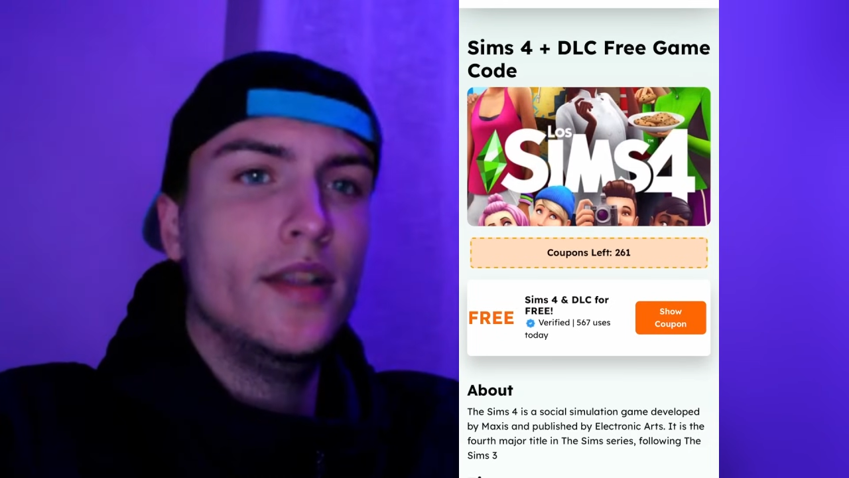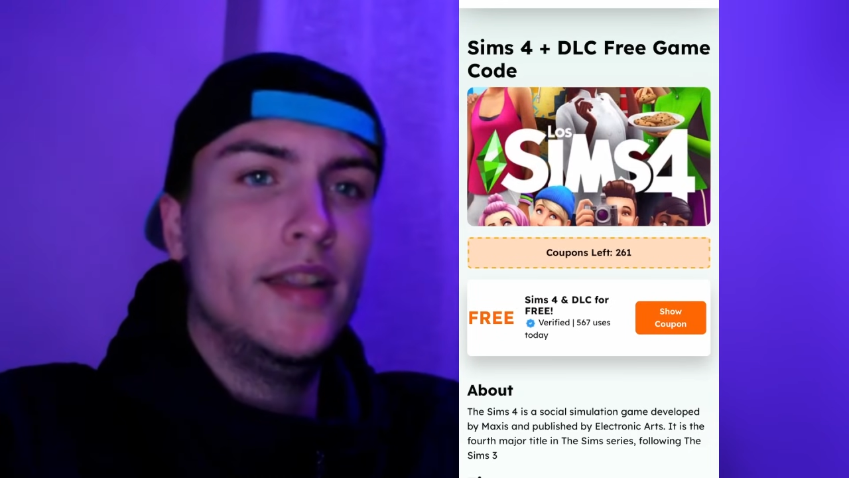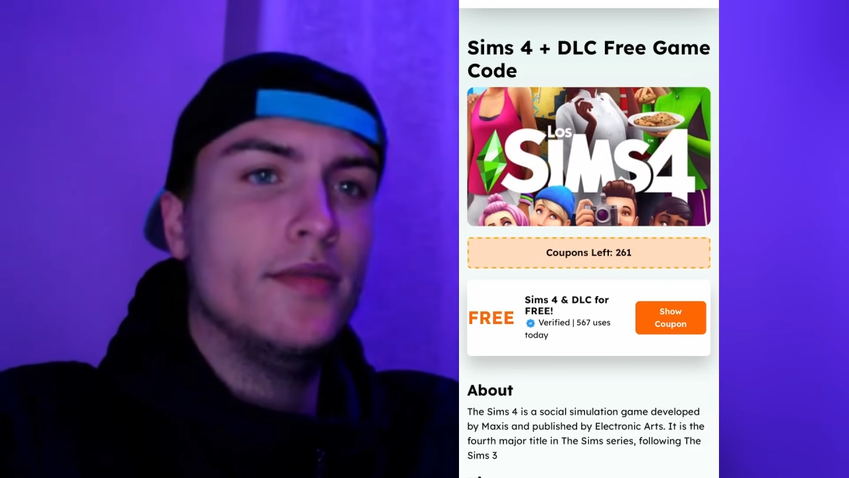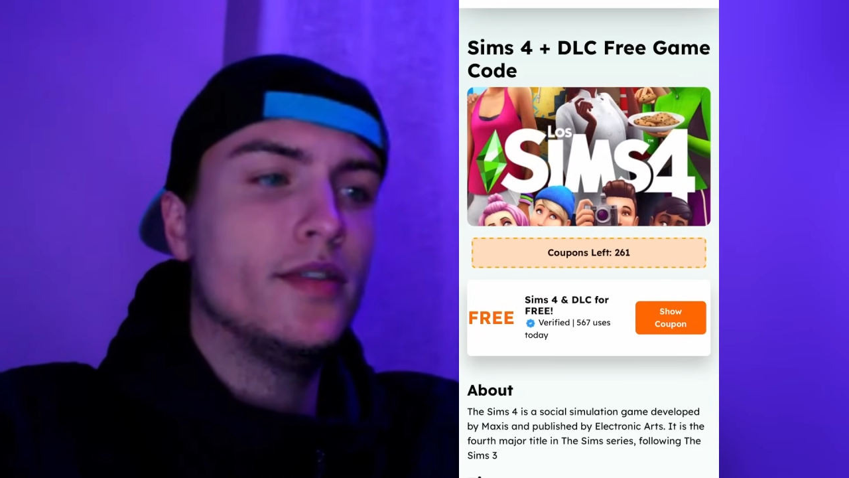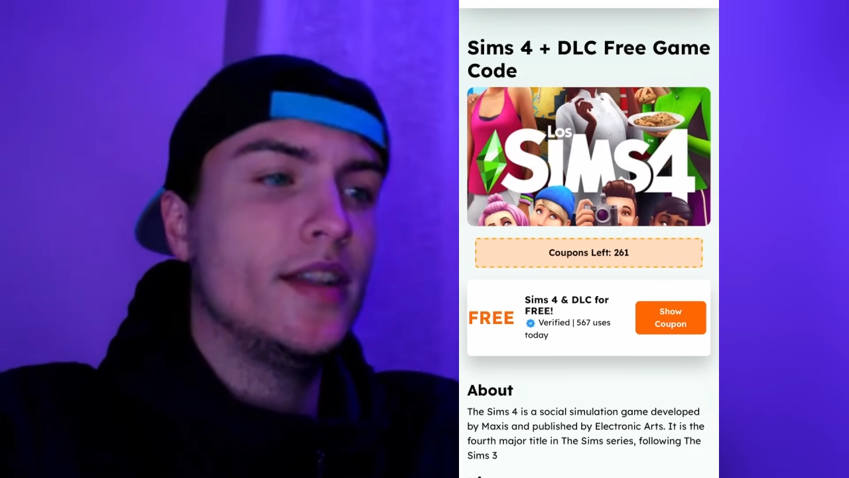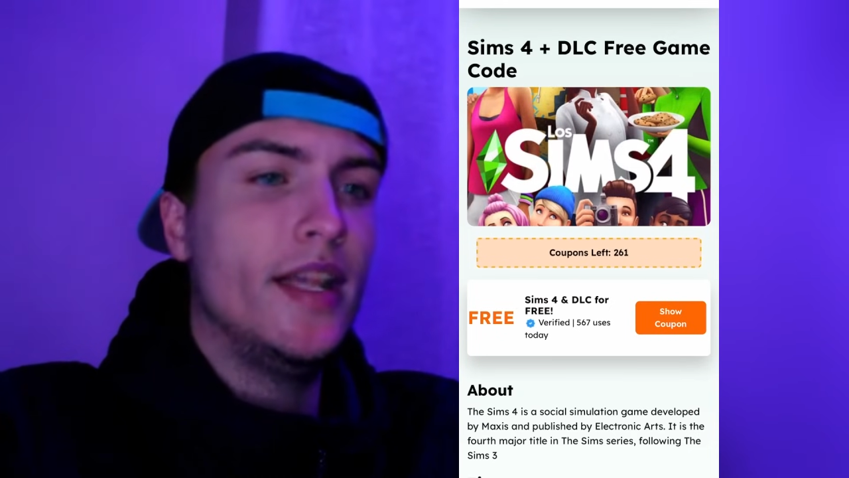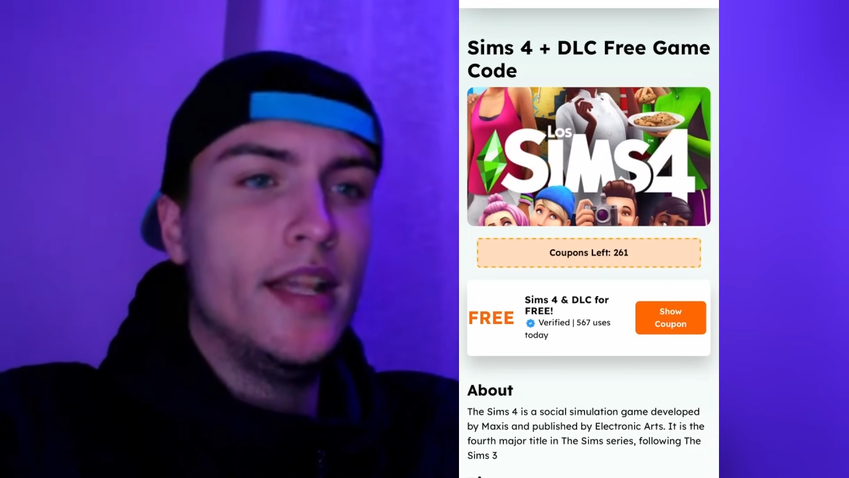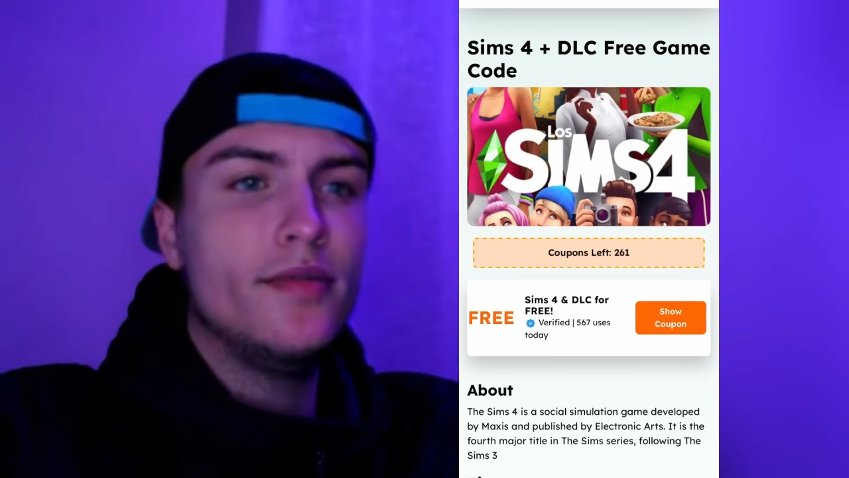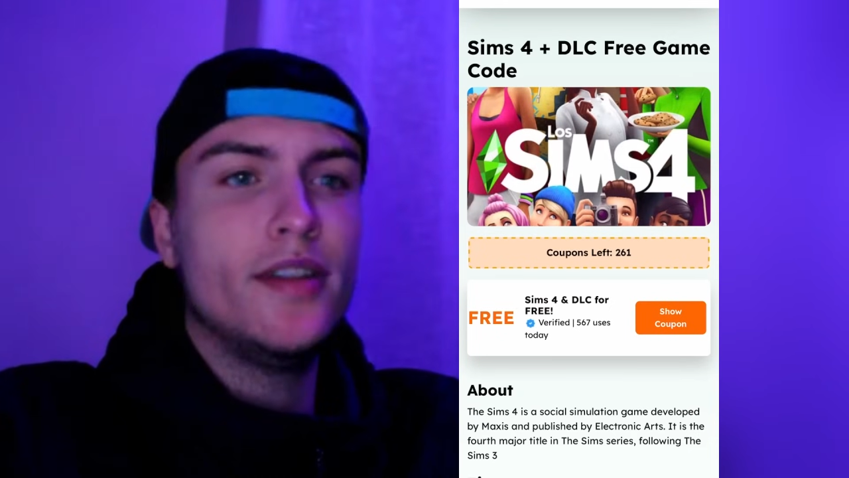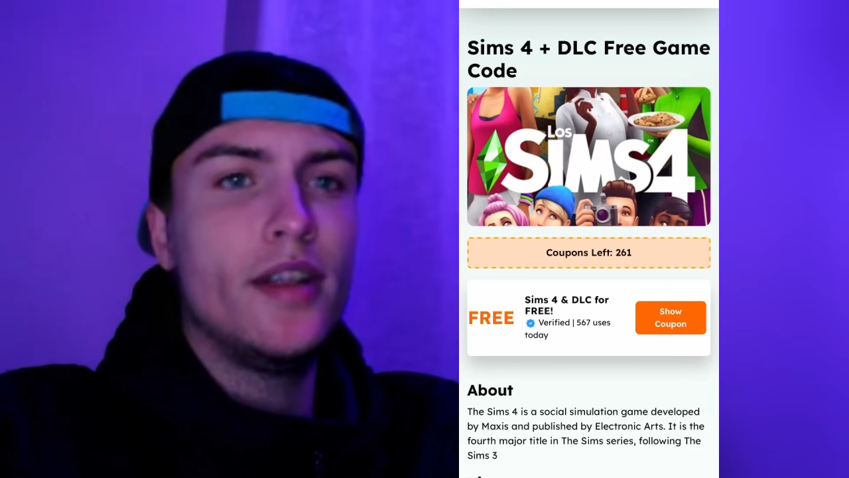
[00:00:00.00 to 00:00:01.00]
digamos en el
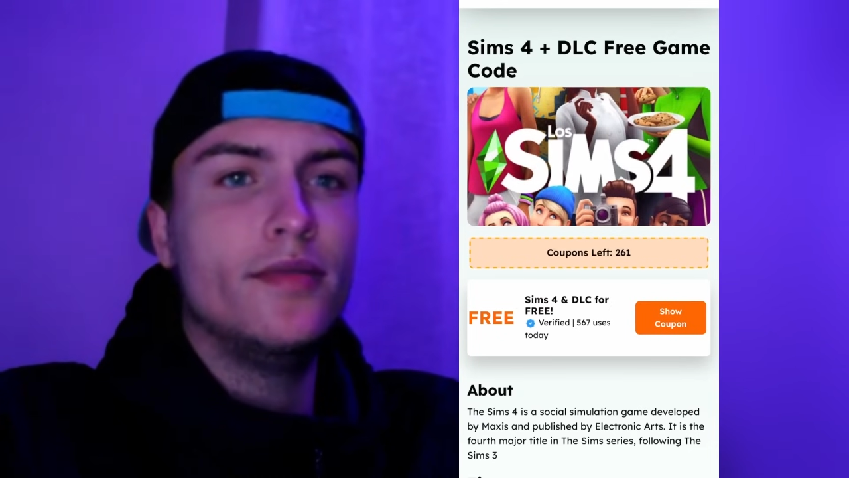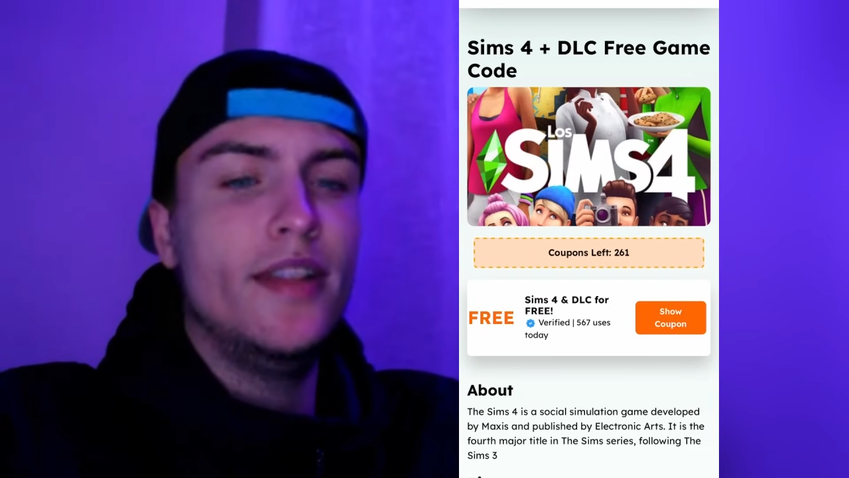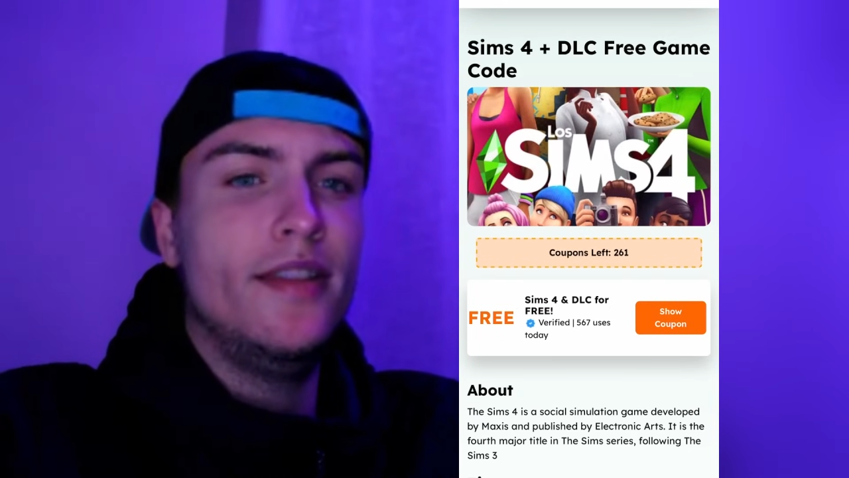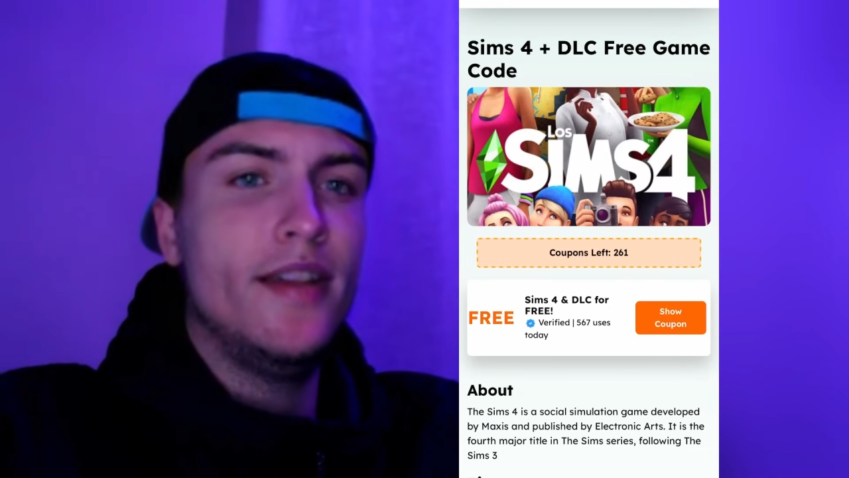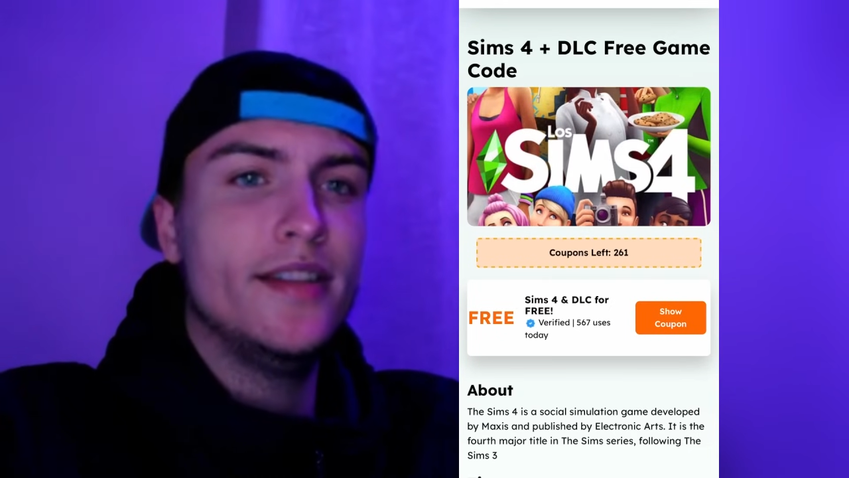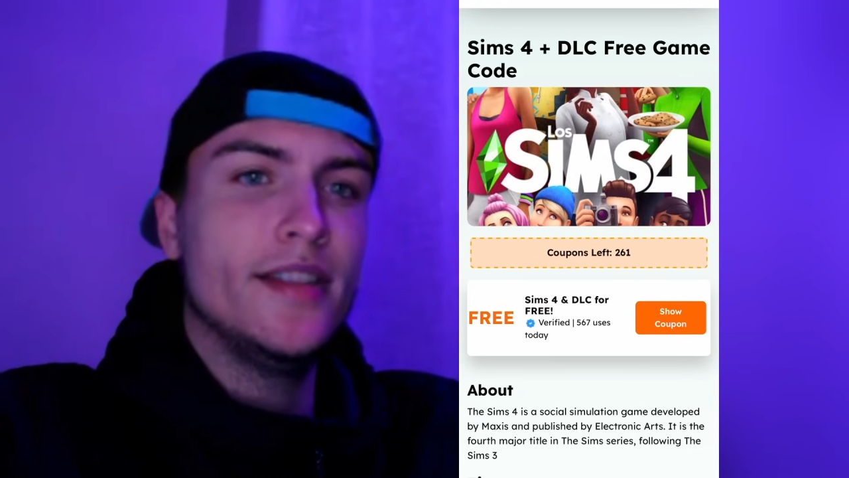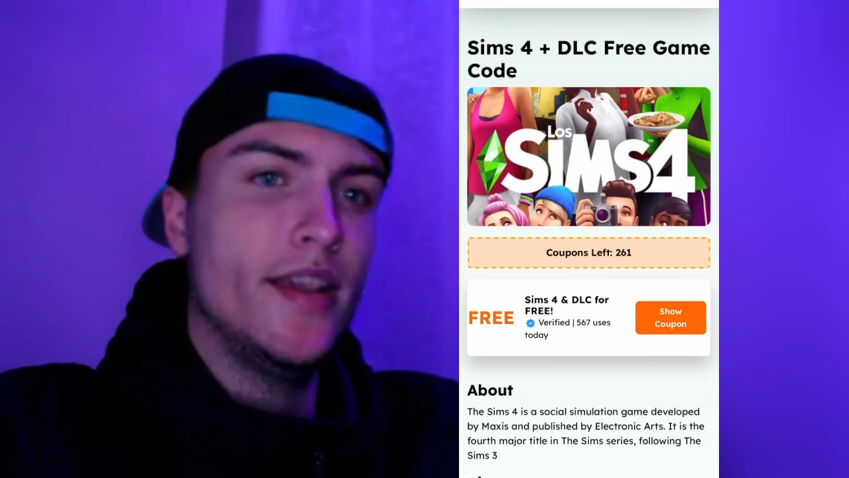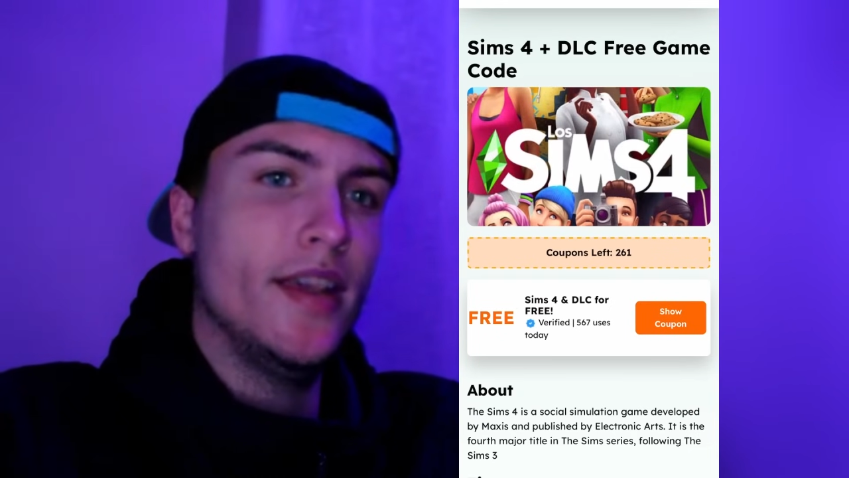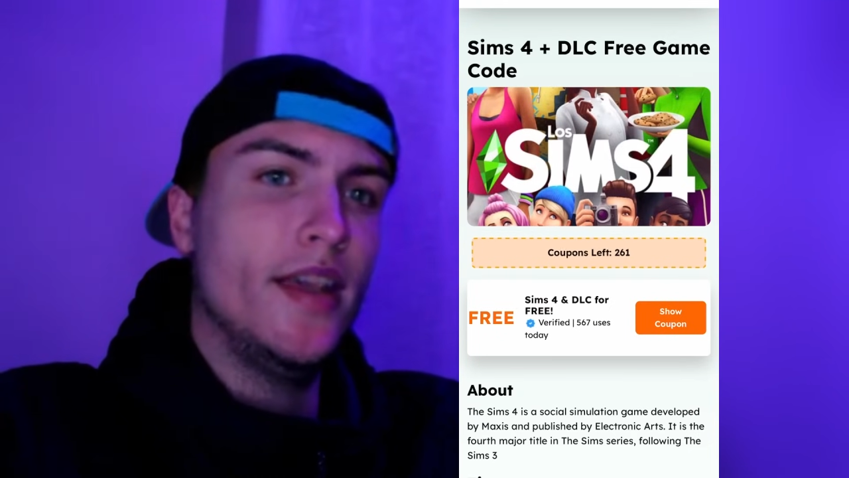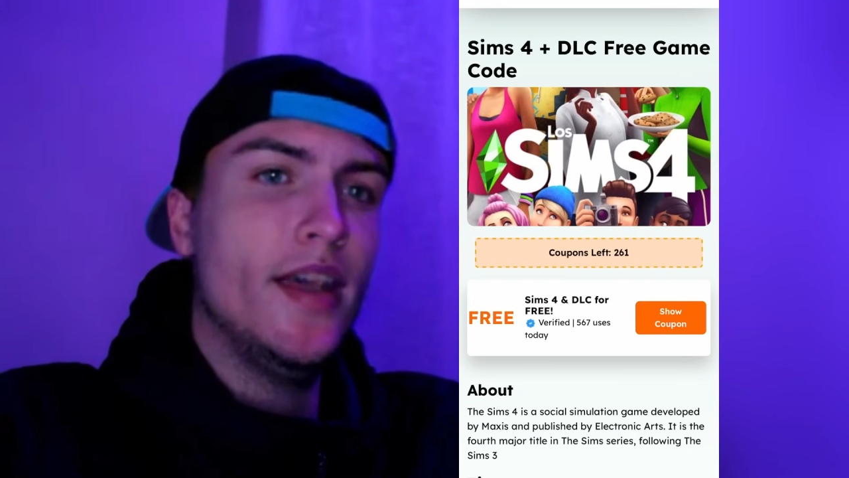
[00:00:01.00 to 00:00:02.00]
launcher que utilizáis de